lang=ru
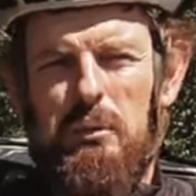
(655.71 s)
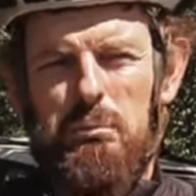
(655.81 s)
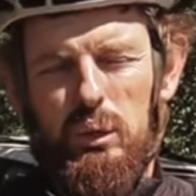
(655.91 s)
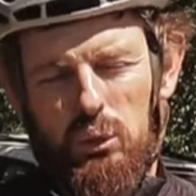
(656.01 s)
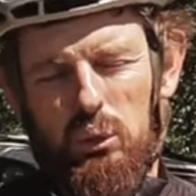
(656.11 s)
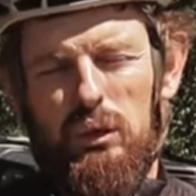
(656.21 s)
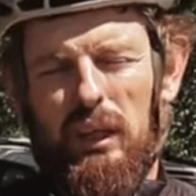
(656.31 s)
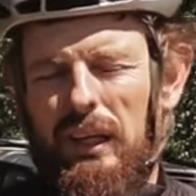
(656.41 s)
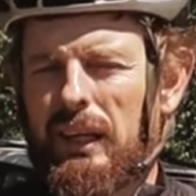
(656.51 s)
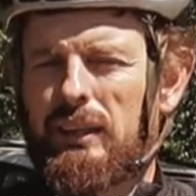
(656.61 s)

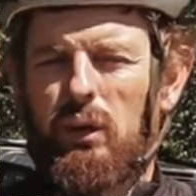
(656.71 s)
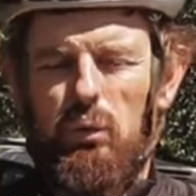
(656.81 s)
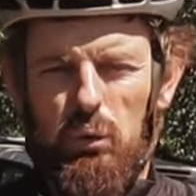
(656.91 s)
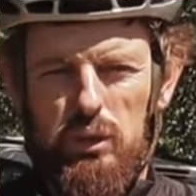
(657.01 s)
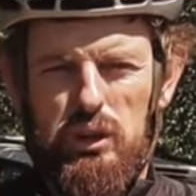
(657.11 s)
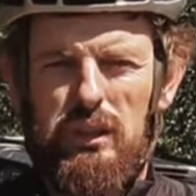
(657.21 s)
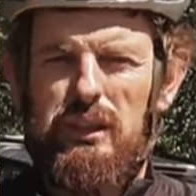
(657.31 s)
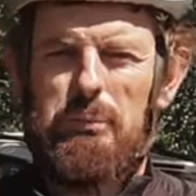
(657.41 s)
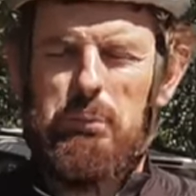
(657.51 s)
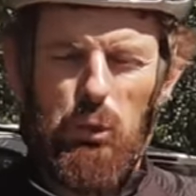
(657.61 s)
минута – это очень,
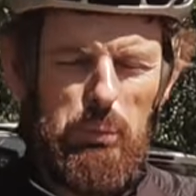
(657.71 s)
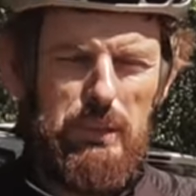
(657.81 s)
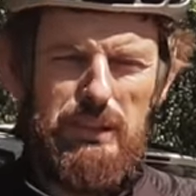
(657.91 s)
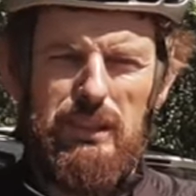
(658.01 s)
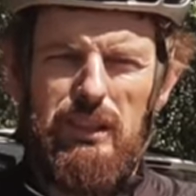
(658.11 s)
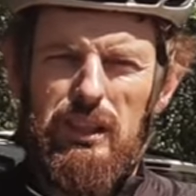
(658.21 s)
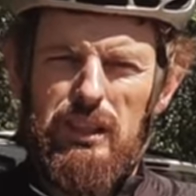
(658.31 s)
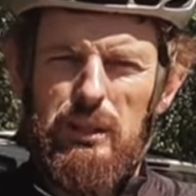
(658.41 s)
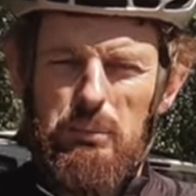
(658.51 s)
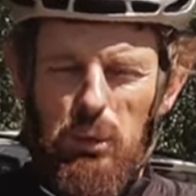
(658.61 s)
это пропасть, это
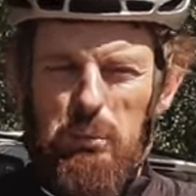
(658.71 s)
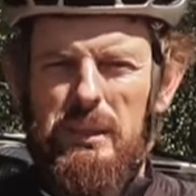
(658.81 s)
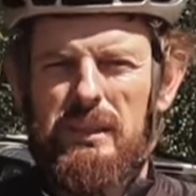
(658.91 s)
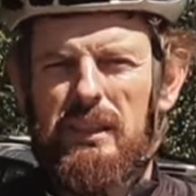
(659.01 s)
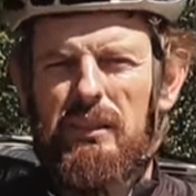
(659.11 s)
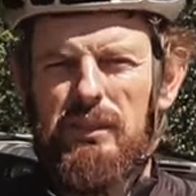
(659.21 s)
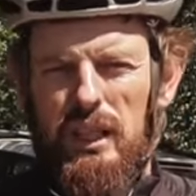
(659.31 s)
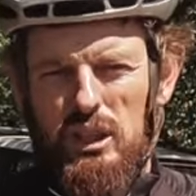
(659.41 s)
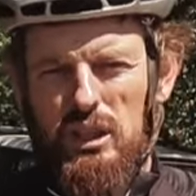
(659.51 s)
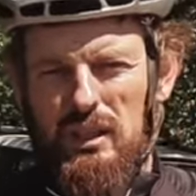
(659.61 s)
даже не пропасть, это
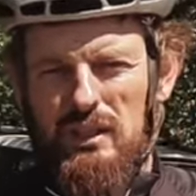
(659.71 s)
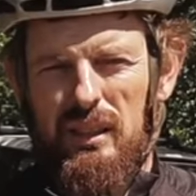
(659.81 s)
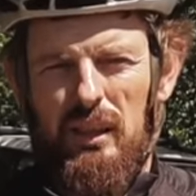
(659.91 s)
вечность,